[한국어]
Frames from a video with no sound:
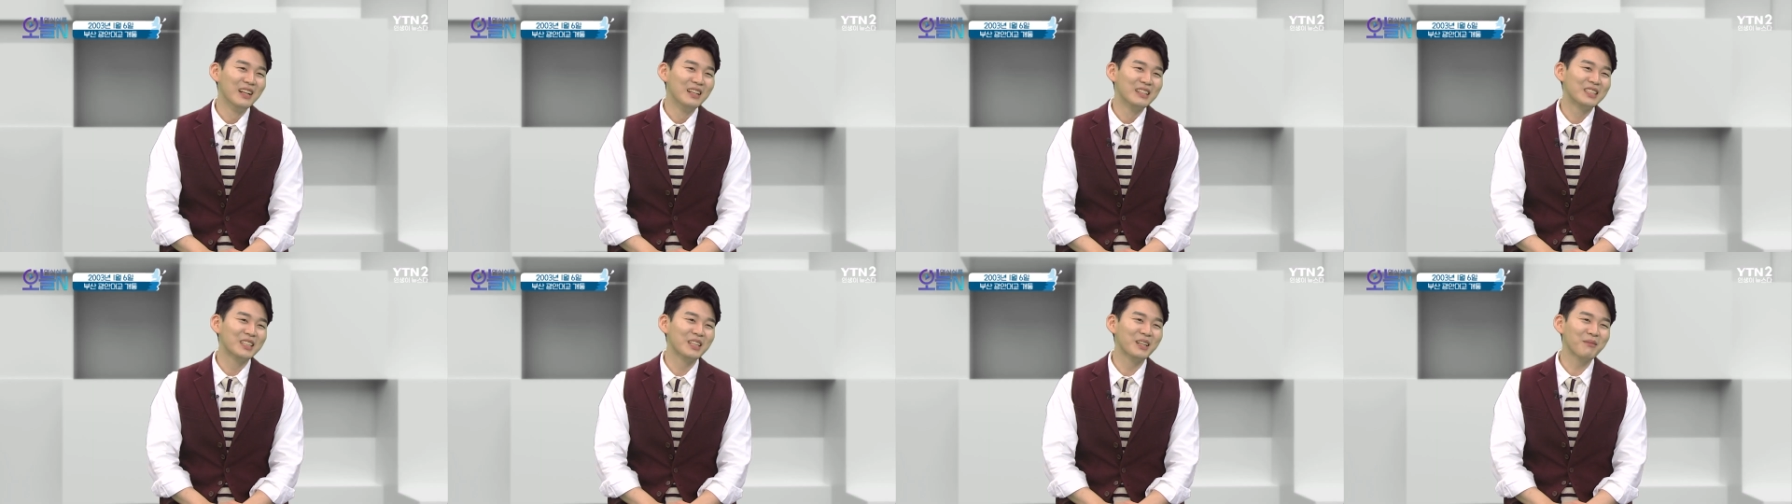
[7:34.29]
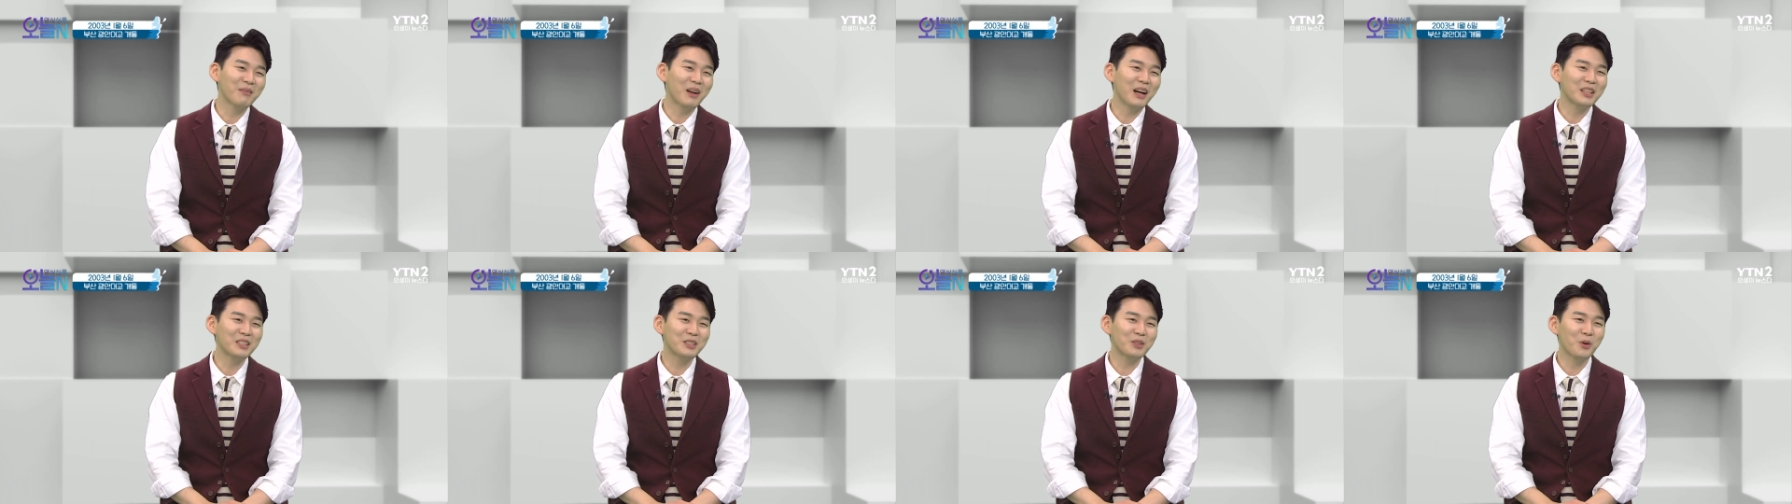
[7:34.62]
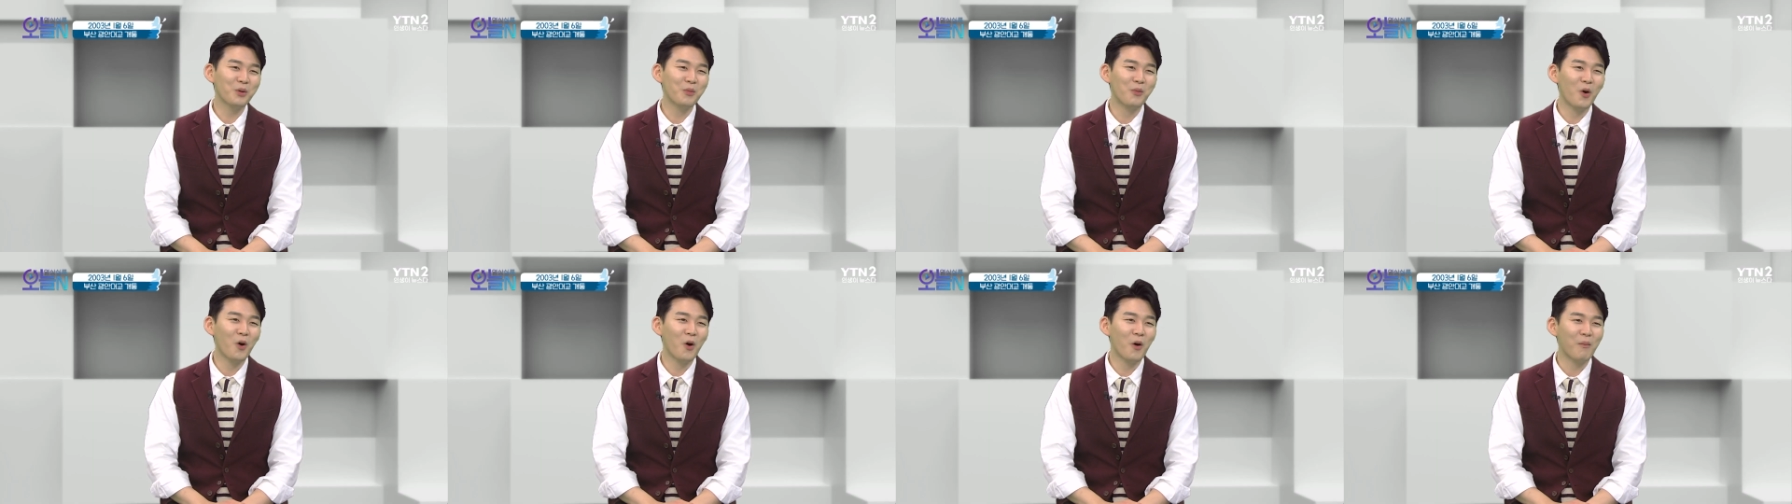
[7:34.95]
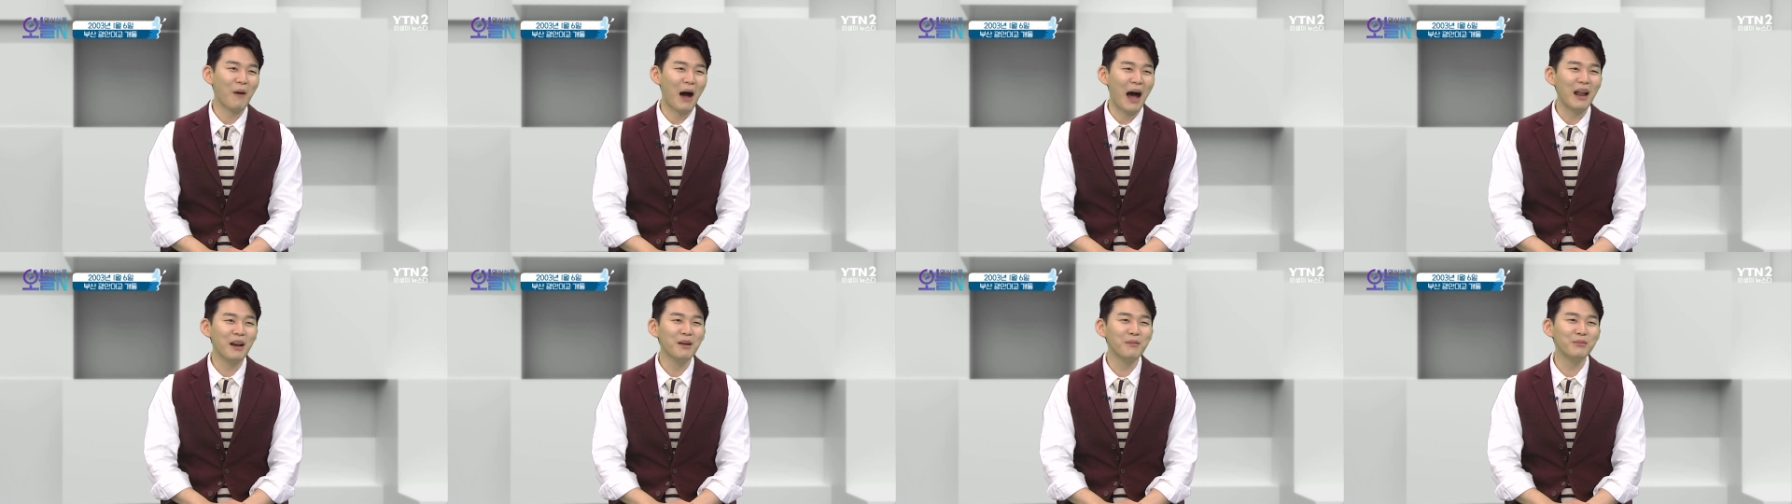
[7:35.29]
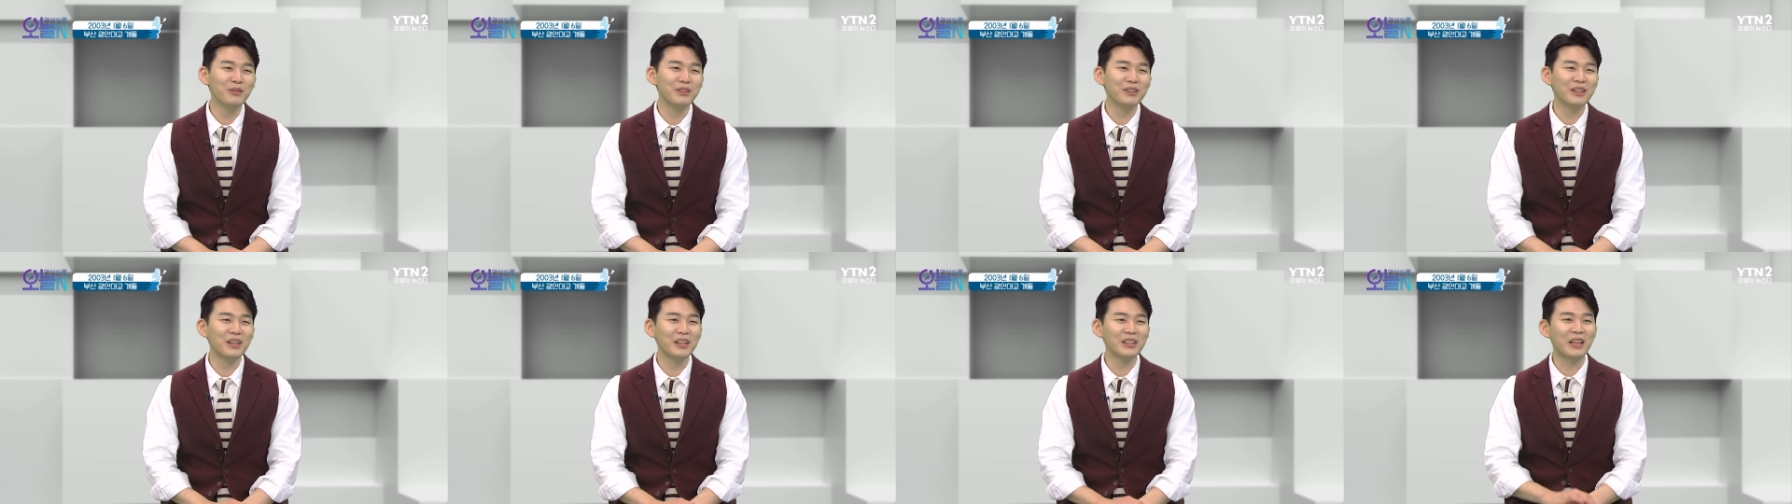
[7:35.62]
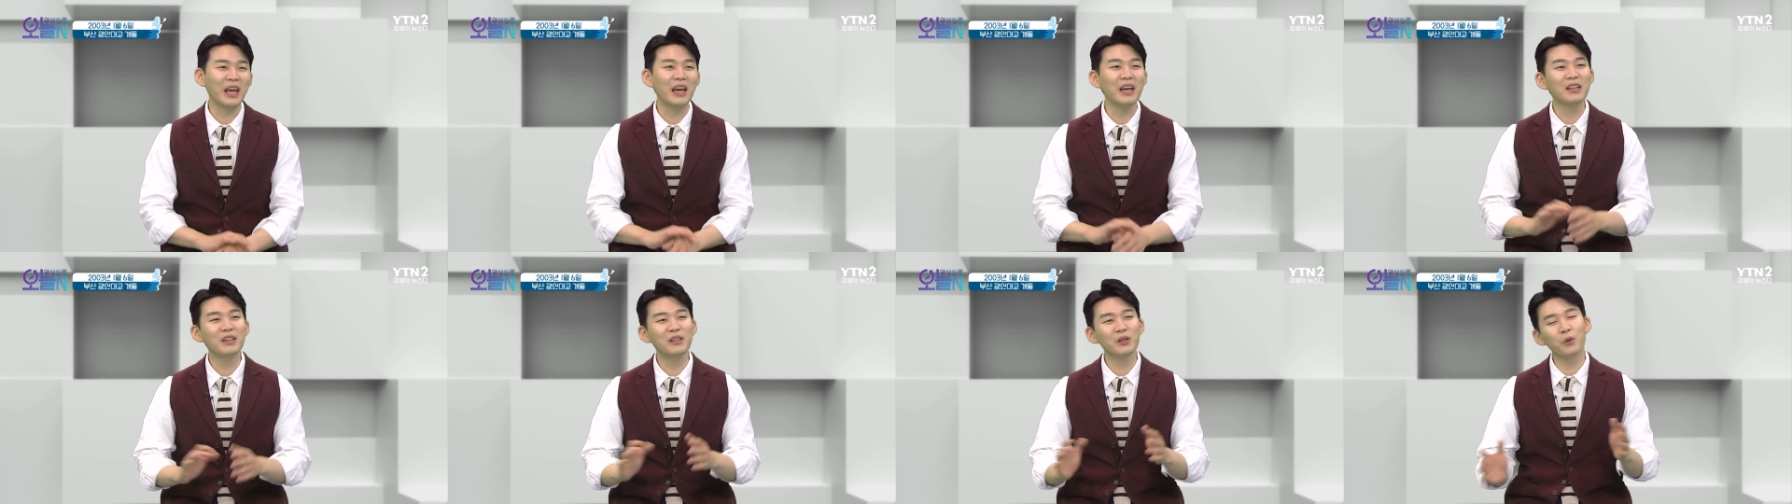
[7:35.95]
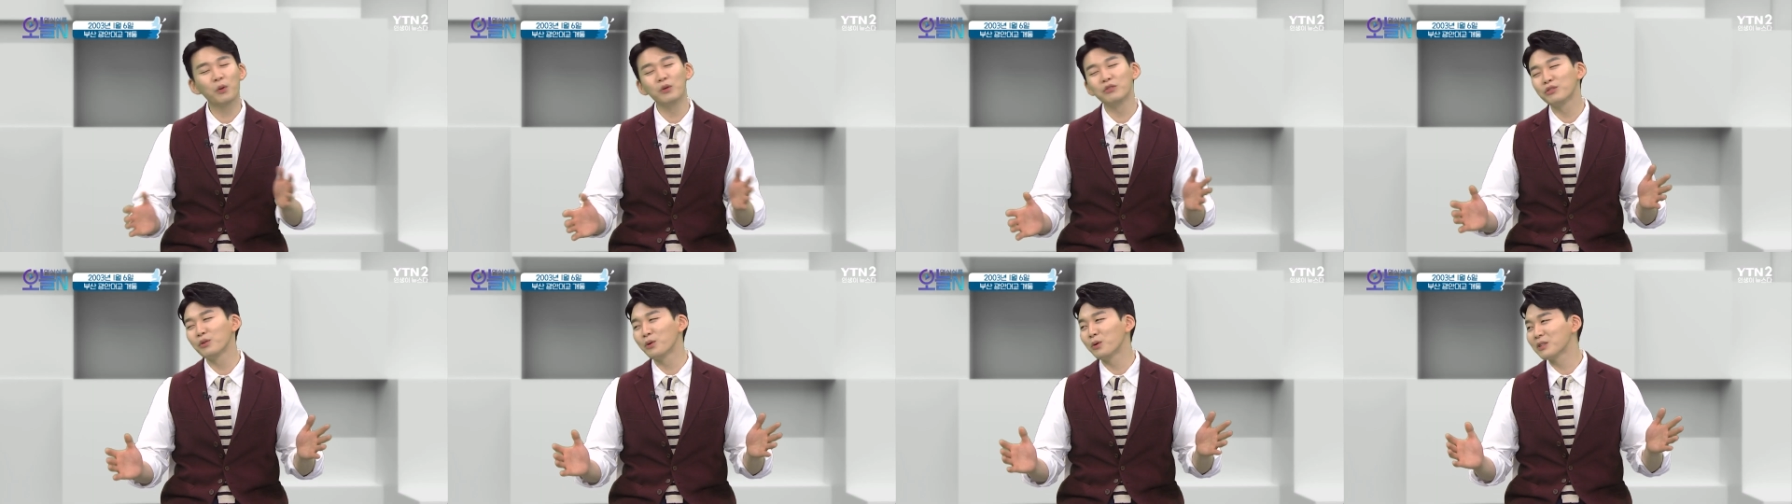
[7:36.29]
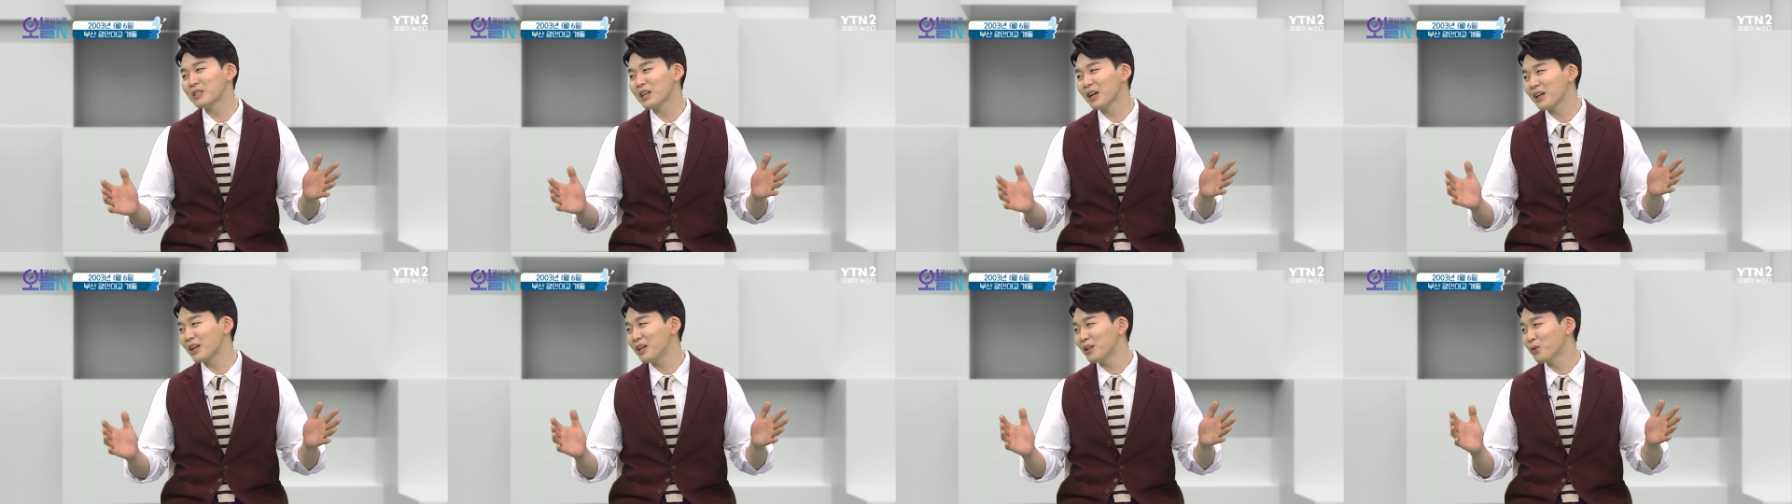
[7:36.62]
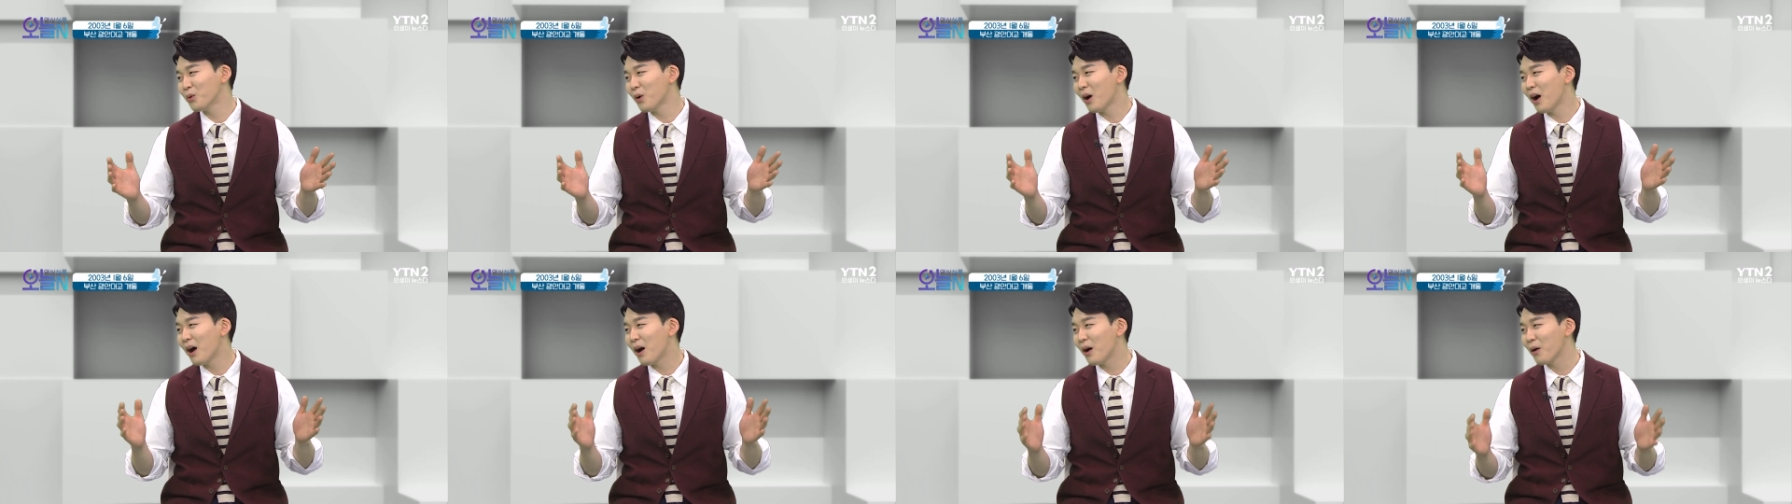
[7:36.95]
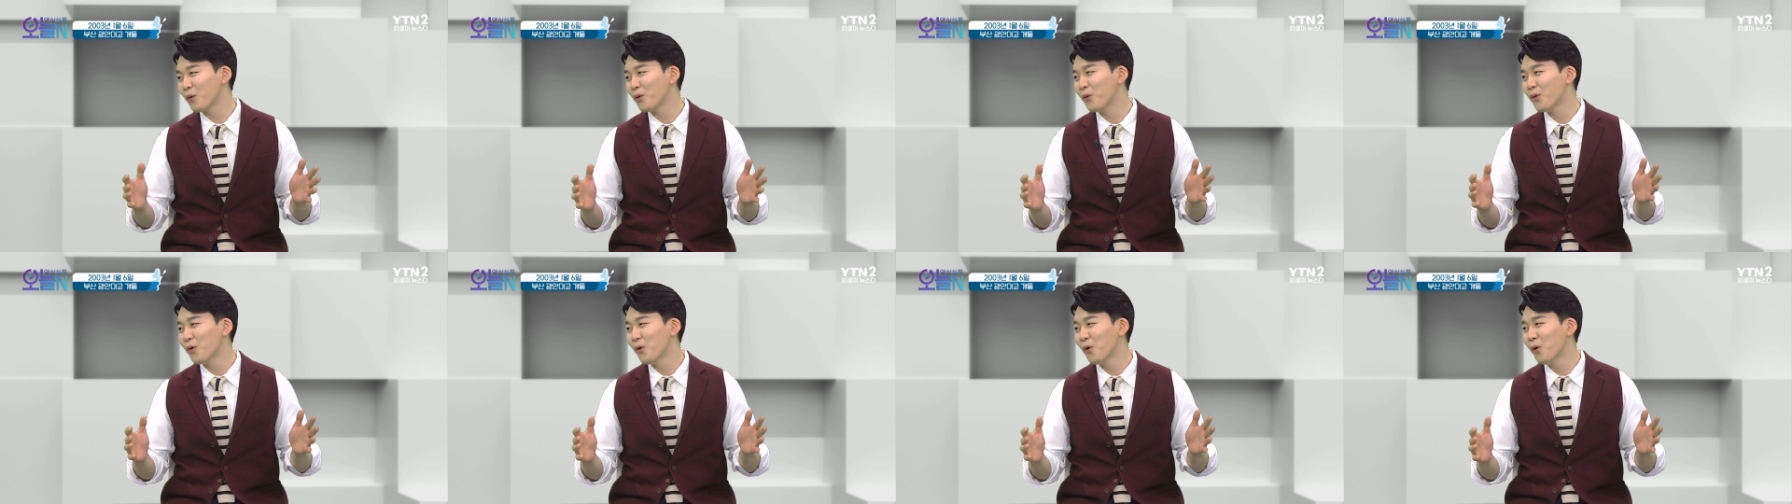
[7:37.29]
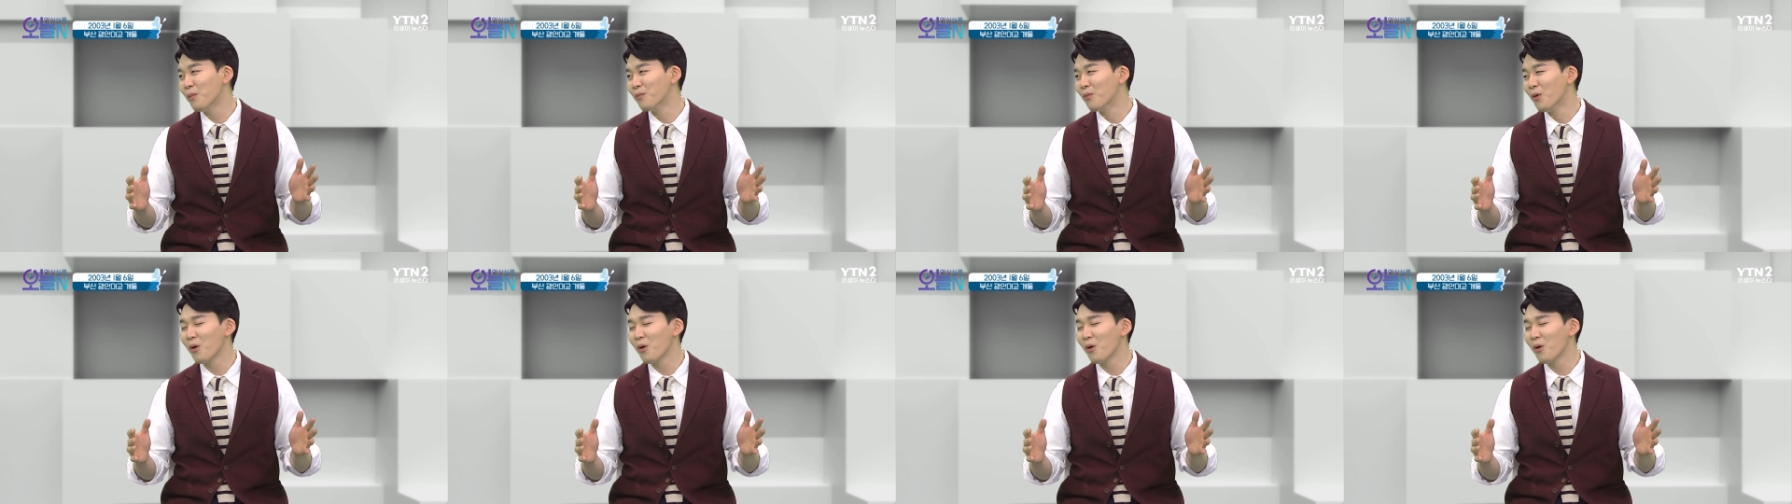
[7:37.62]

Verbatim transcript: 지금까지도 뭐 많은 분들이 데이트 코스로 찾기도 하고 뭐 음.